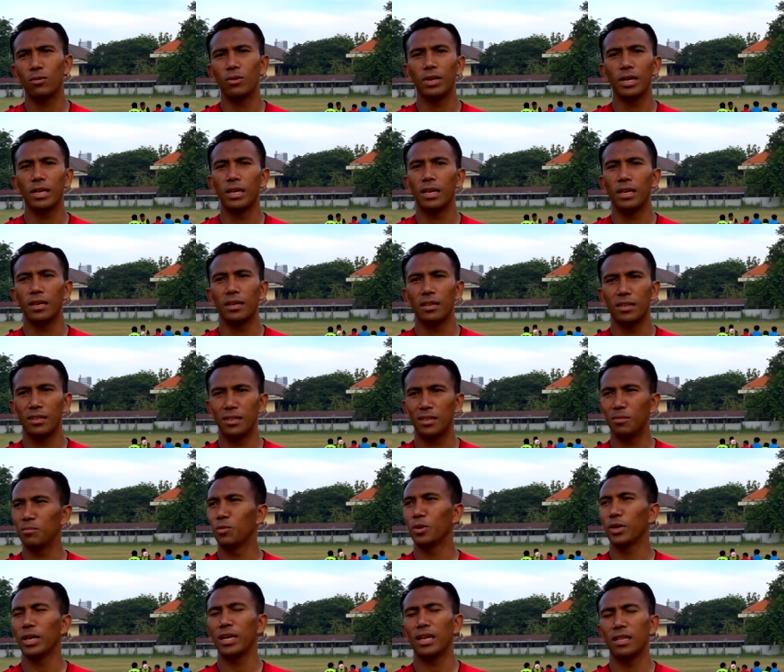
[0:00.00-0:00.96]
Oke lah.
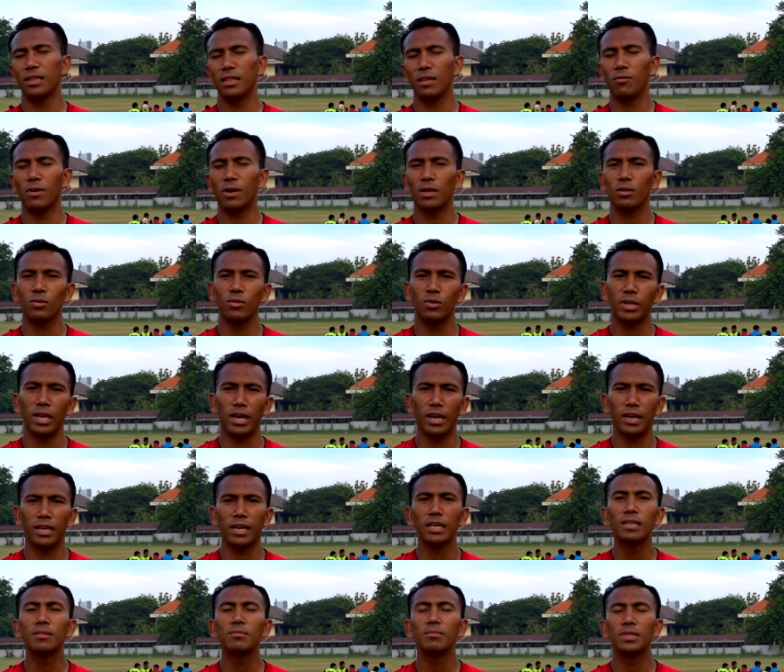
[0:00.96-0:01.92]
Mungkin nanti waktu yang
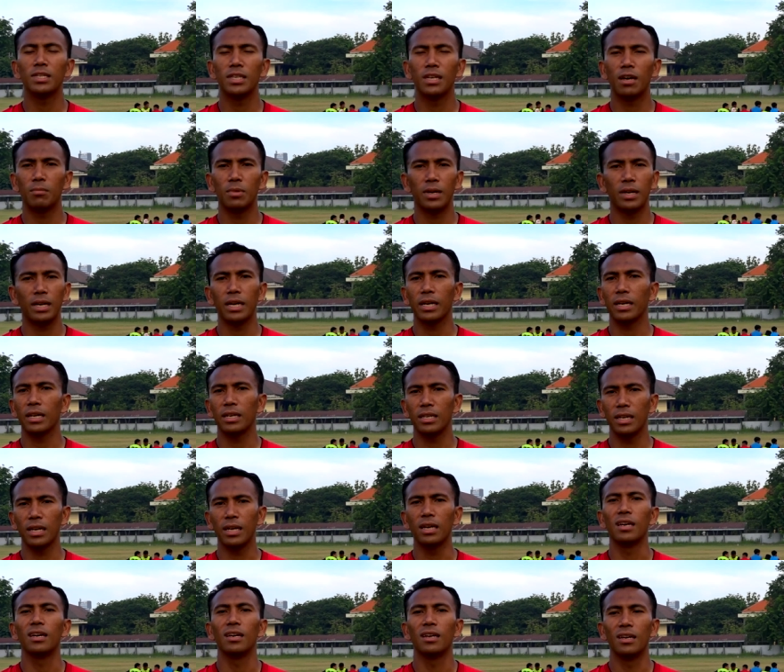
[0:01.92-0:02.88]
akan menjawab. Dan
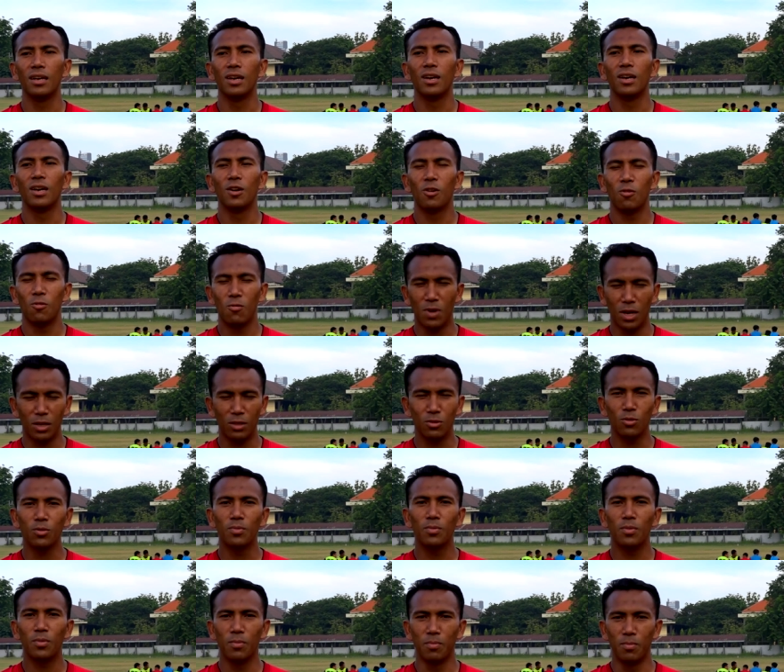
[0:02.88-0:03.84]
akhirnya
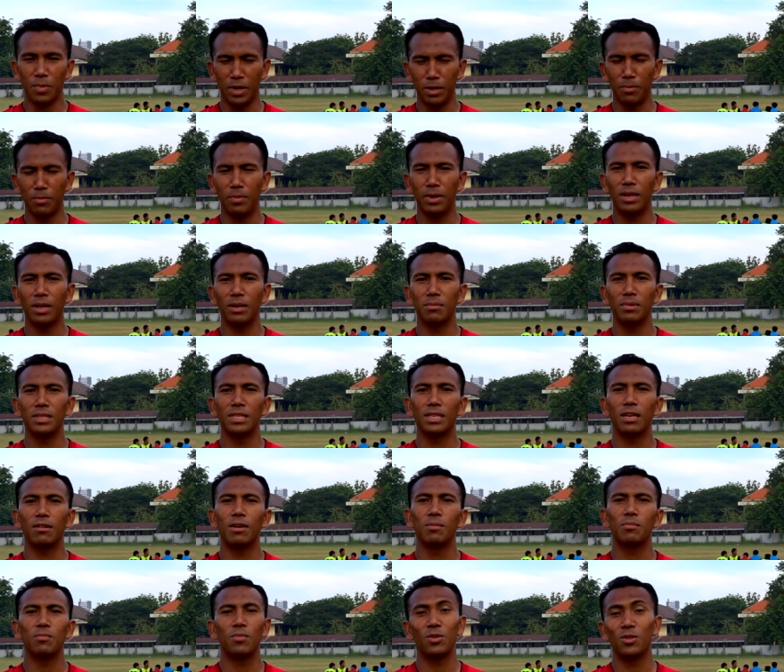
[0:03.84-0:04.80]
waktu benar-benar
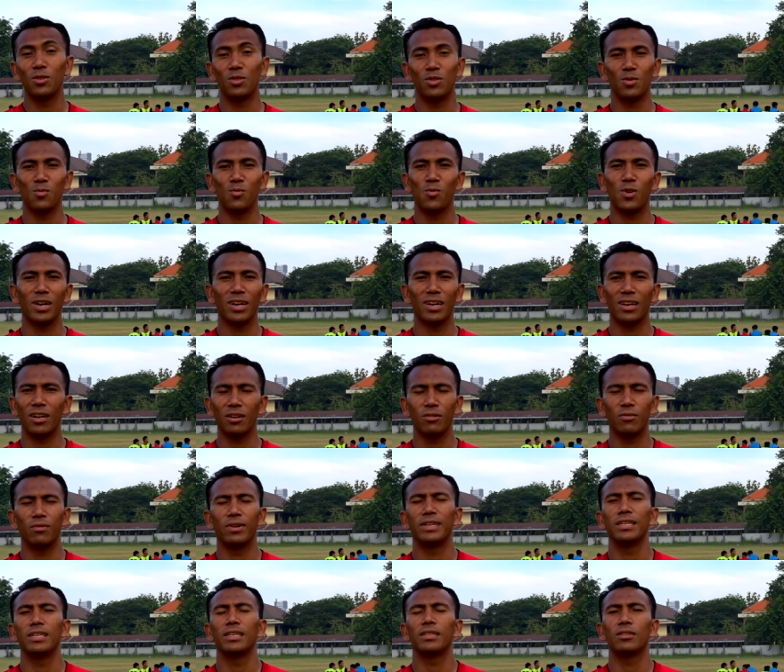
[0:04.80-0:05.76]
menjawab semua
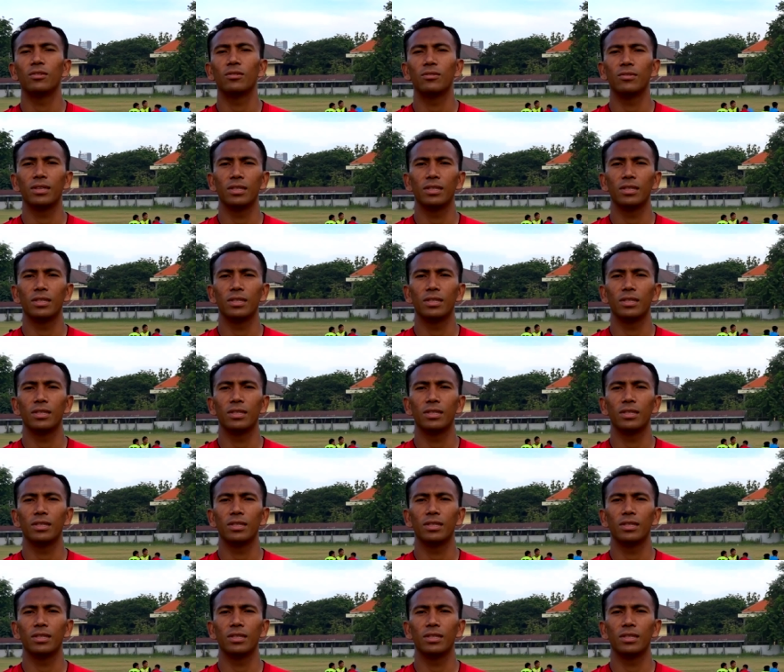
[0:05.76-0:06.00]
keraguan itu.